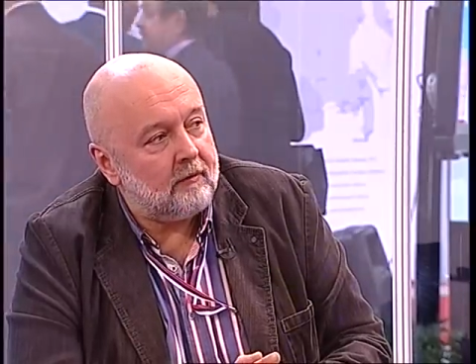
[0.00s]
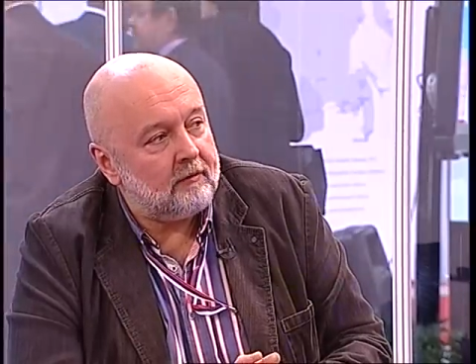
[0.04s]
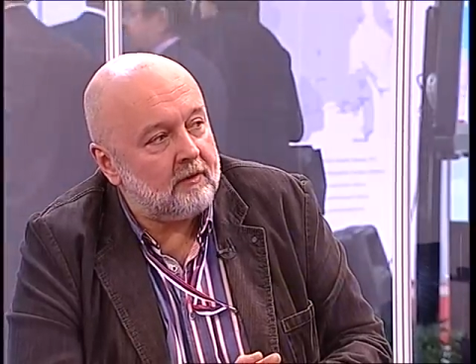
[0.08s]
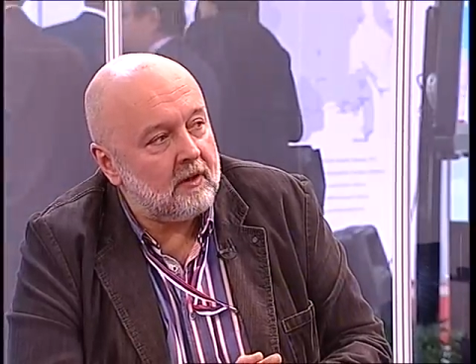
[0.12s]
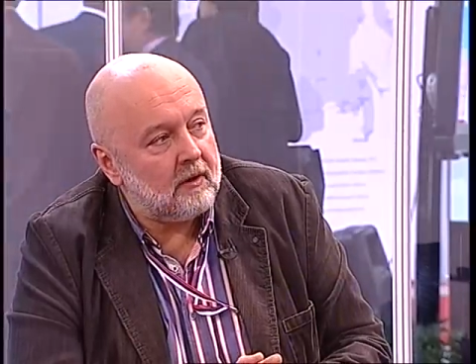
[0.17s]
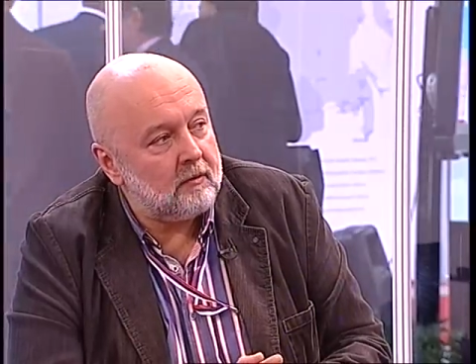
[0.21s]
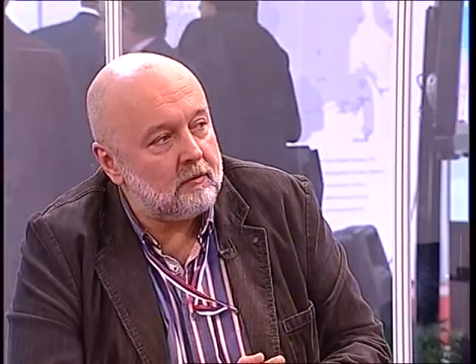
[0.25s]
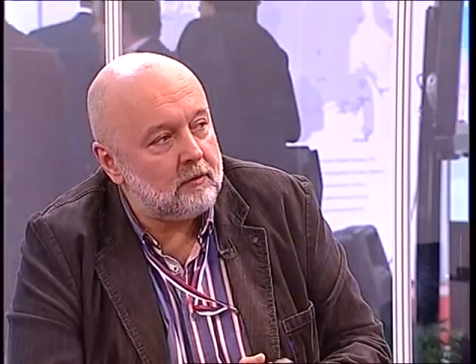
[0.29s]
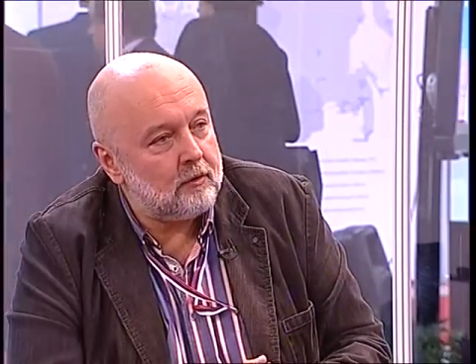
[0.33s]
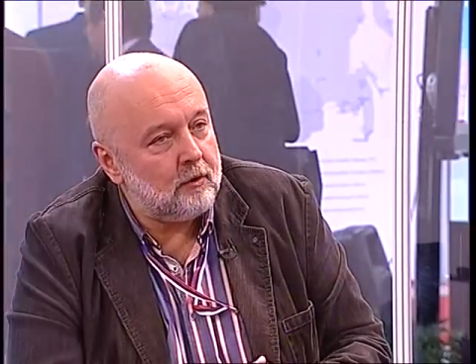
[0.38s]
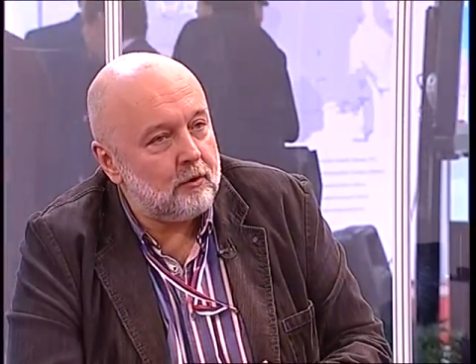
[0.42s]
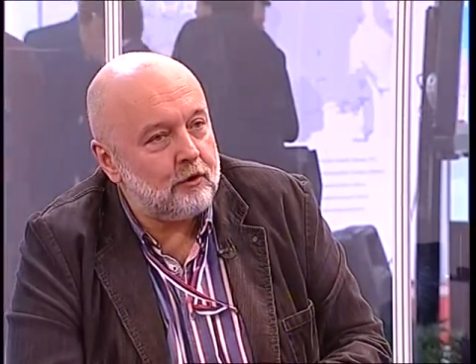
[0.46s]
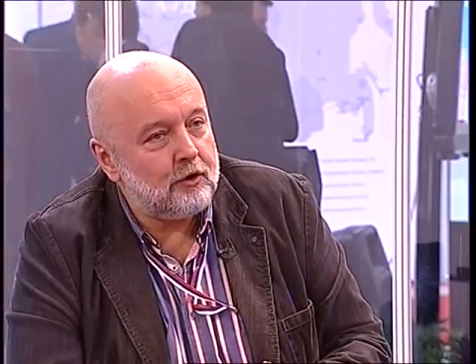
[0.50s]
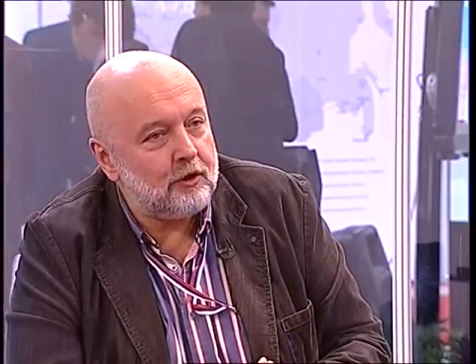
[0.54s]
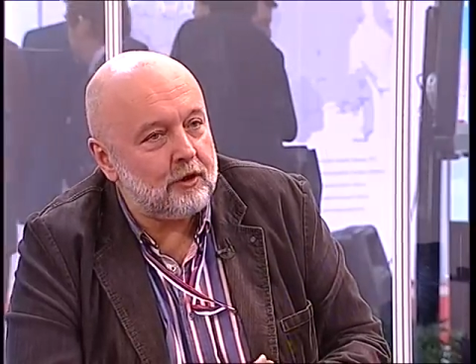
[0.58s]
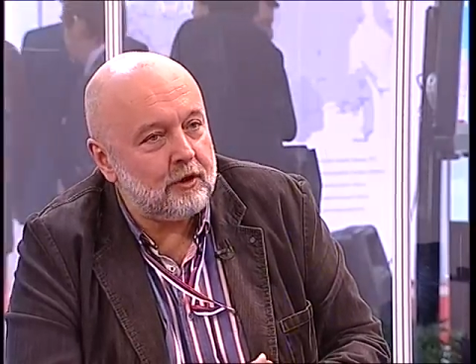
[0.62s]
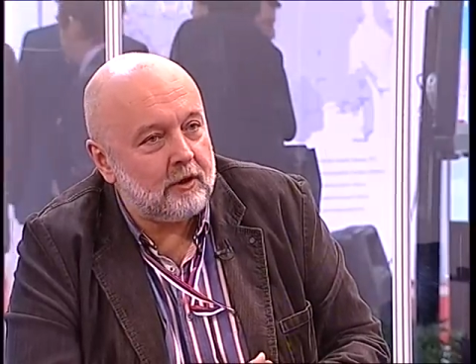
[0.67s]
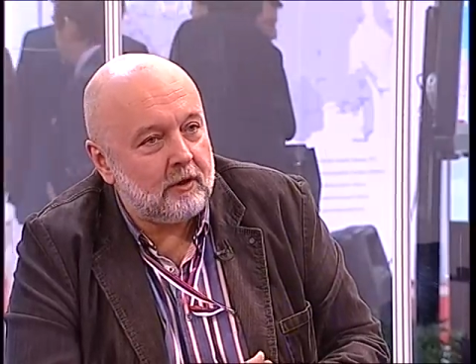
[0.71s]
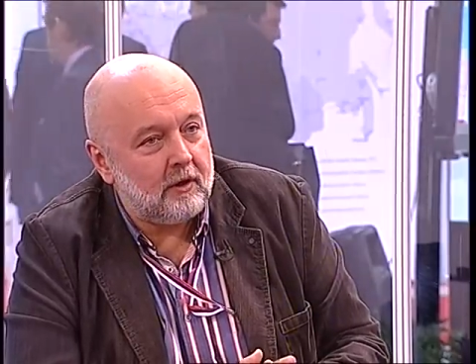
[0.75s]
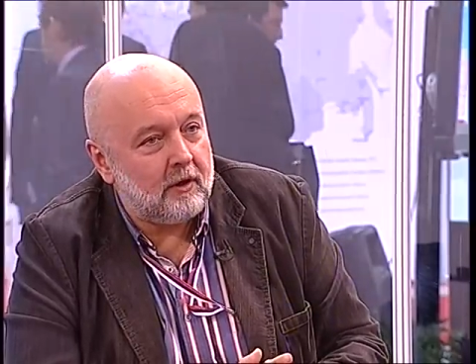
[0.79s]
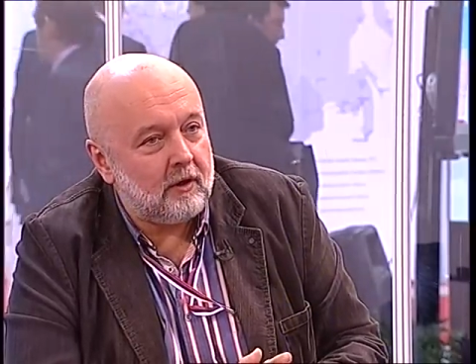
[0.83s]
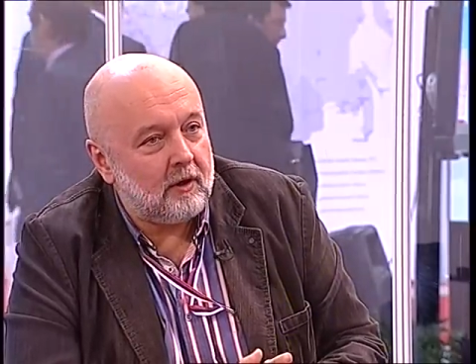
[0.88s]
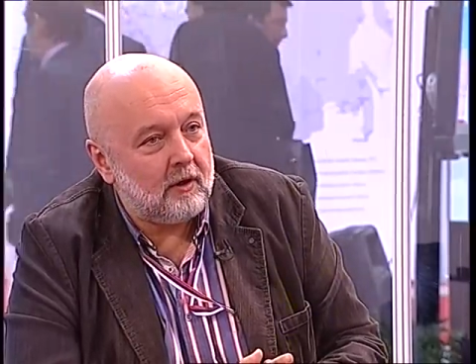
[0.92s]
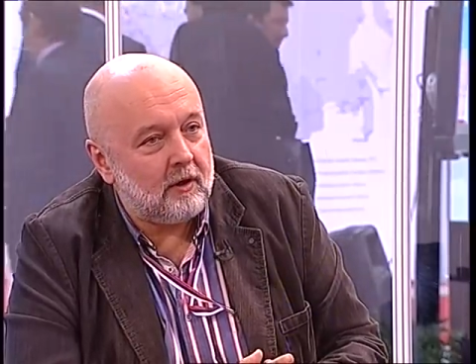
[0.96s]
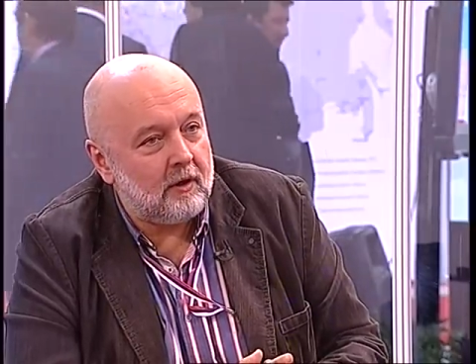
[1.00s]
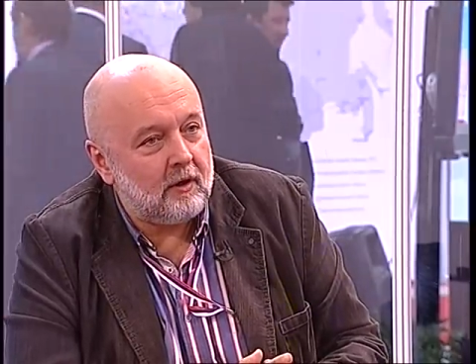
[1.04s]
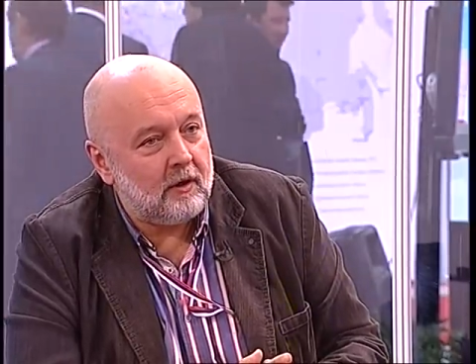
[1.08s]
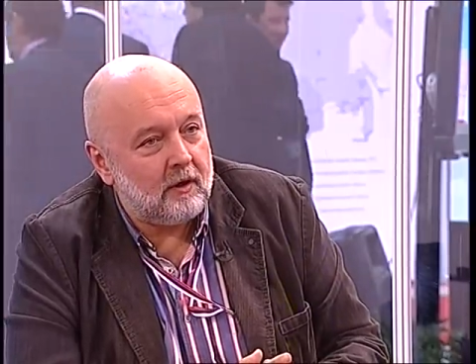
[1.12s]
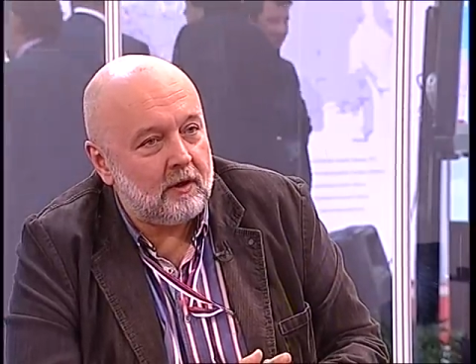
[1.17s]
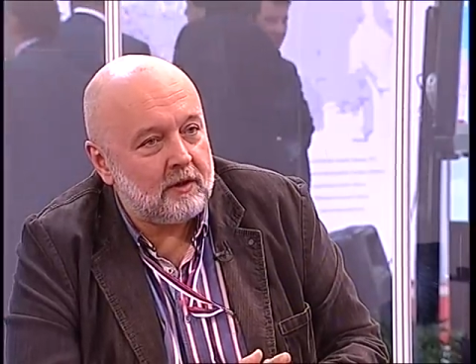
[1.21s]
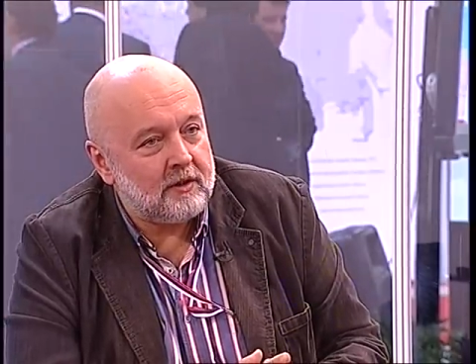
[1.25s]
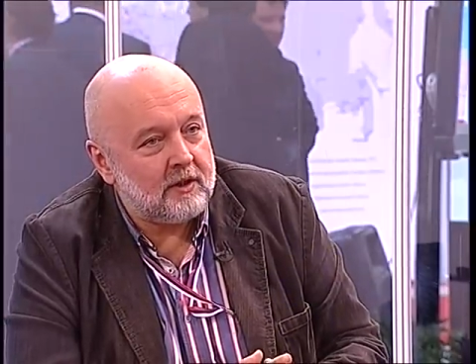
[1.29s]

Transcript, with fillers: в данном случае э,